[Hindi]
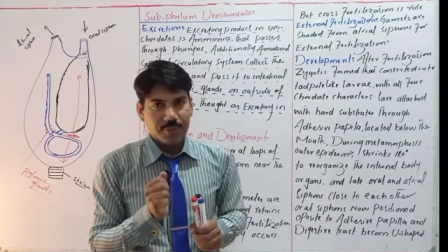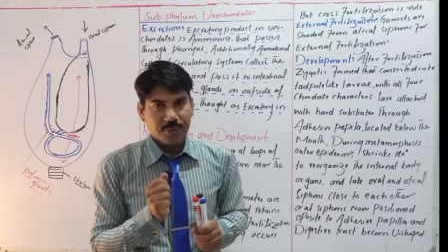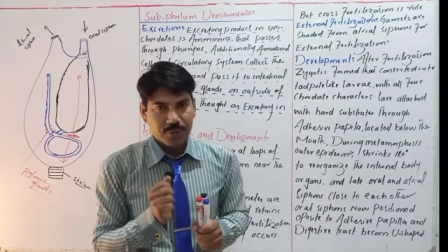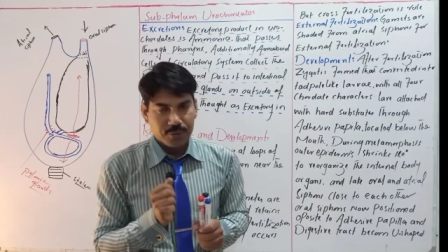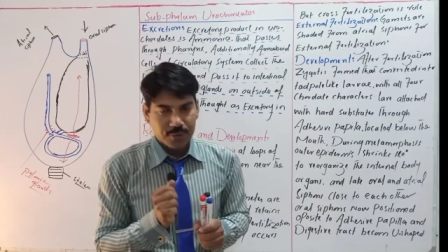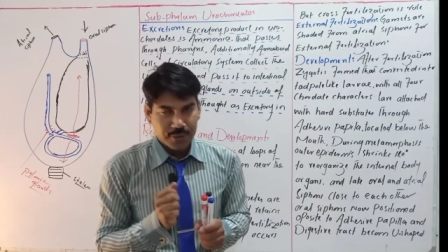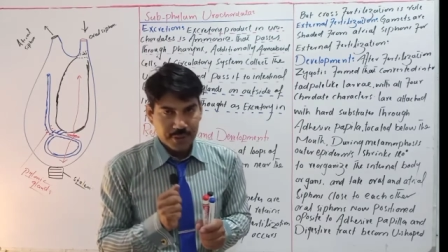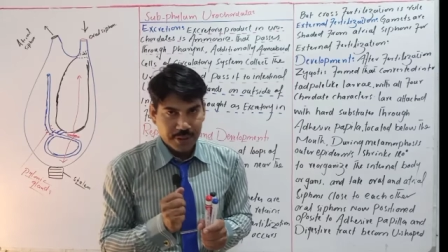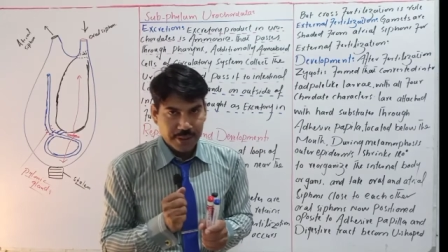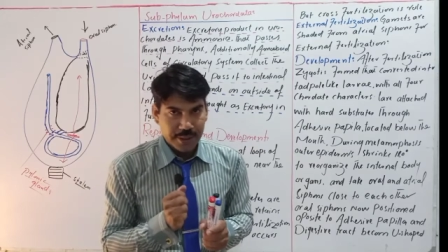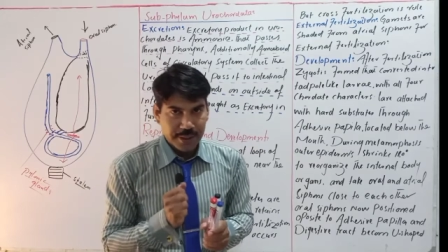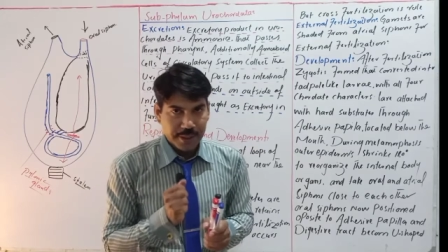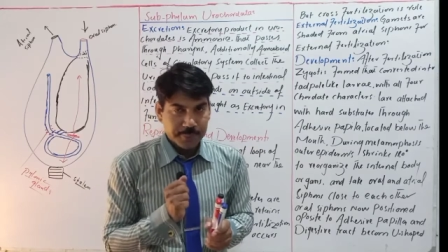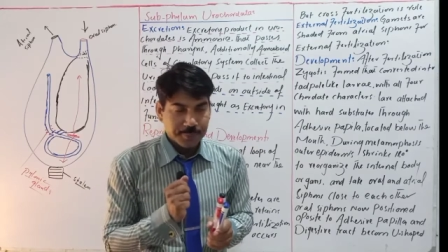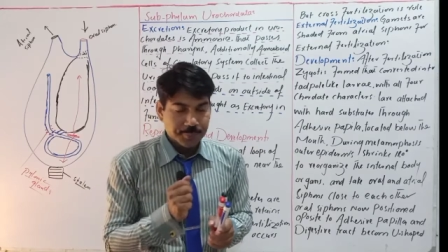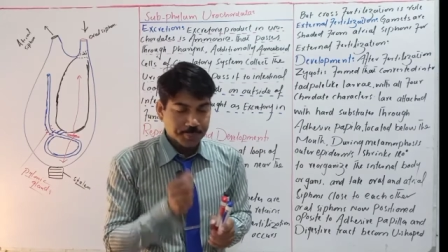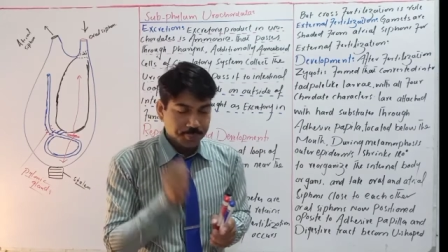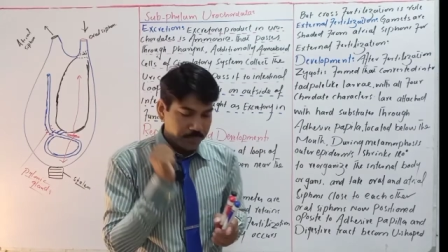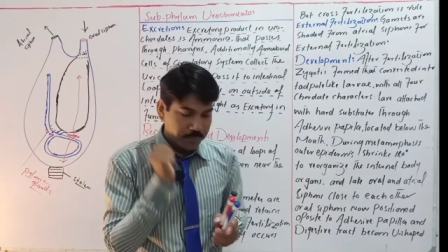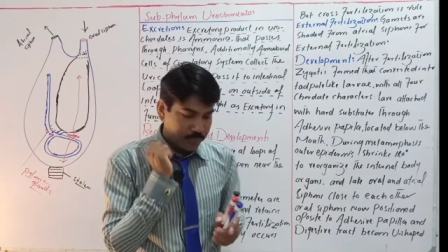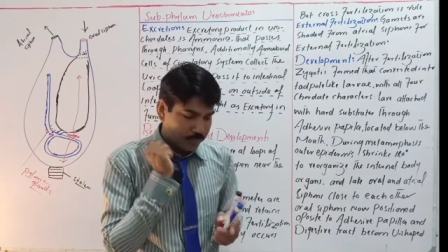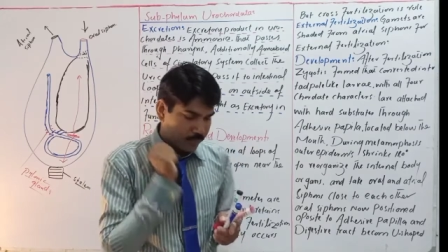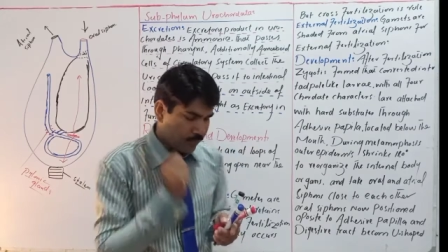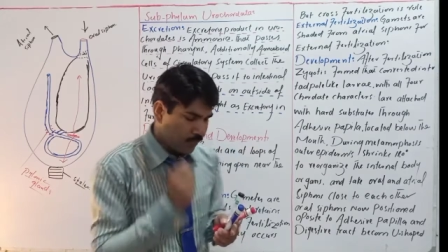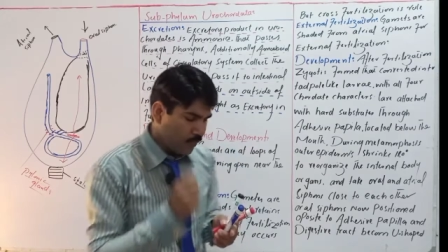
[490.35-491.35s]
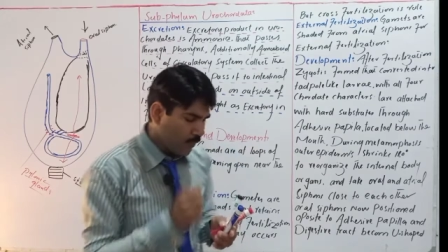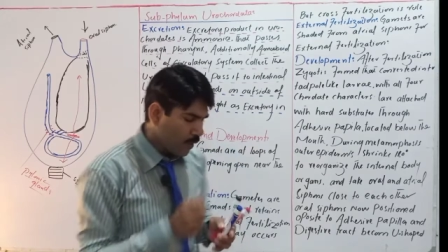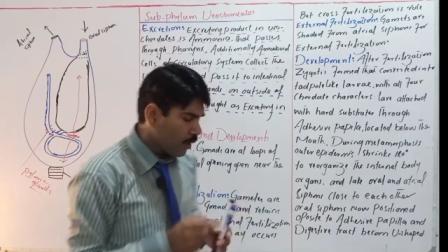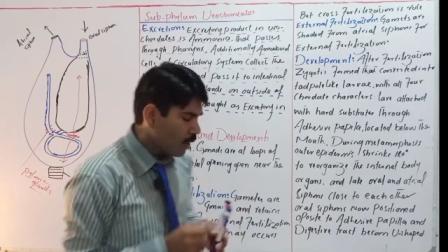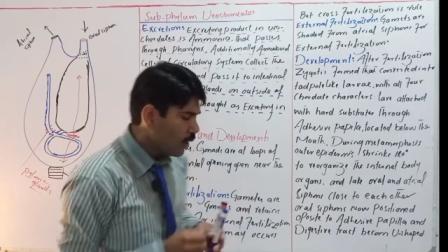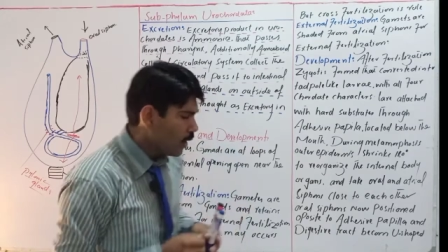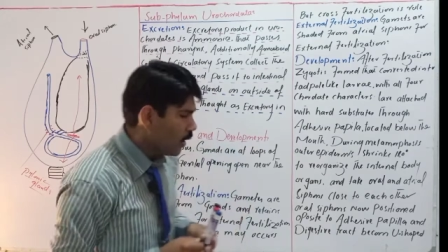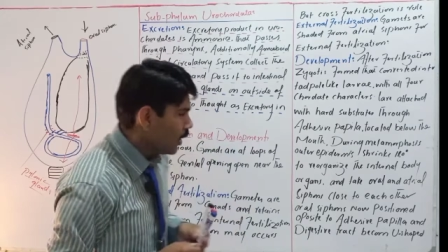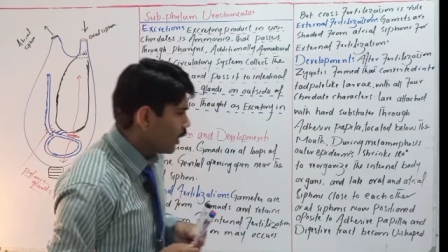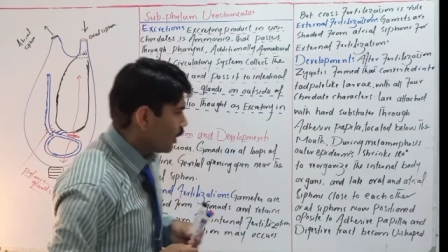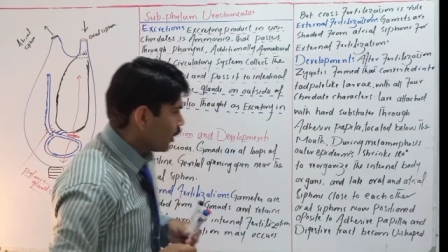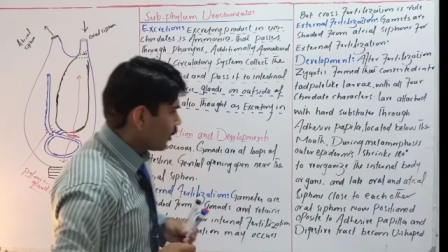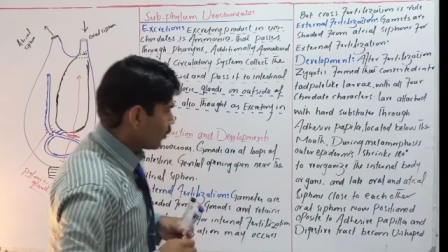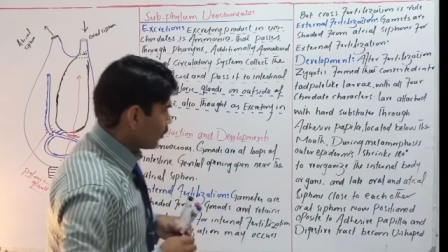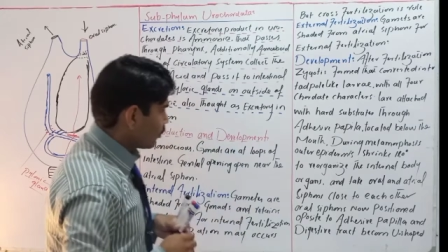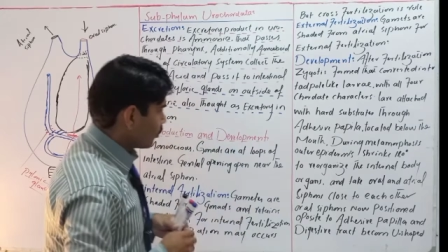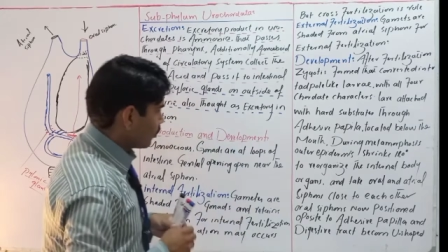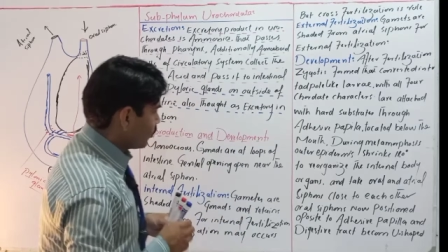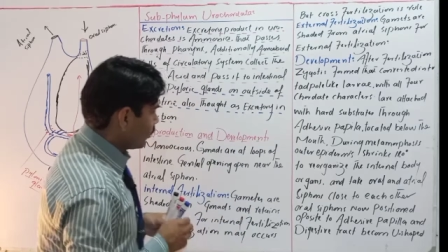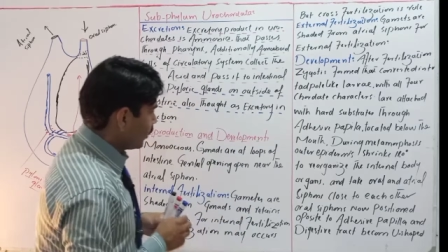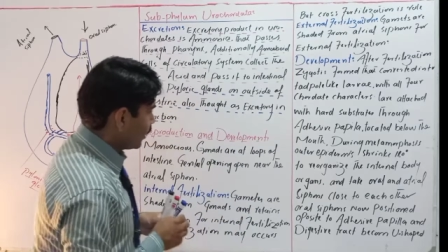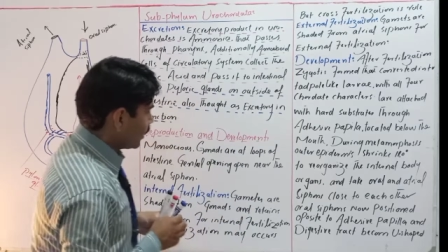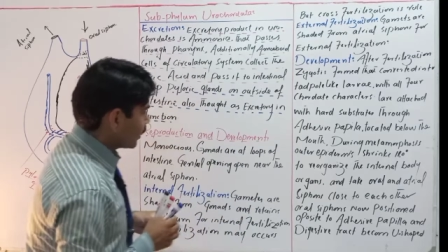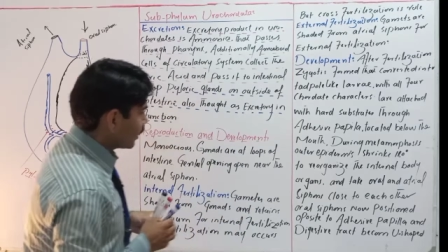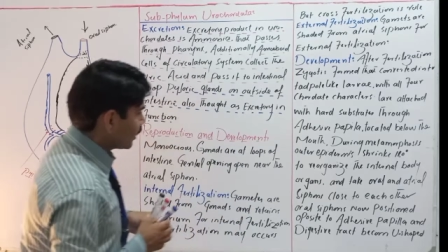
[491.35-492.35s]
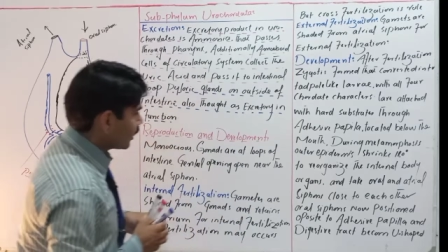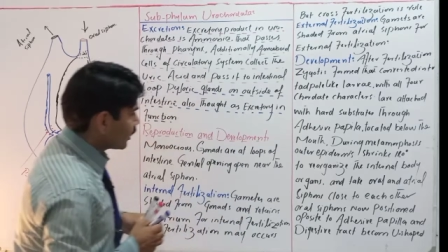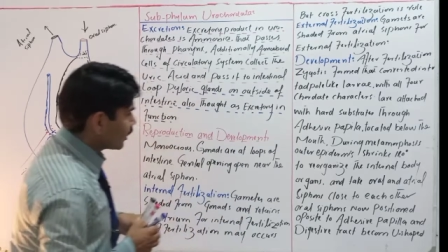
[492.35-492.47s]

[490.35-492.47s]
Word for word: भी होती है तो स्टूडेंट्स इन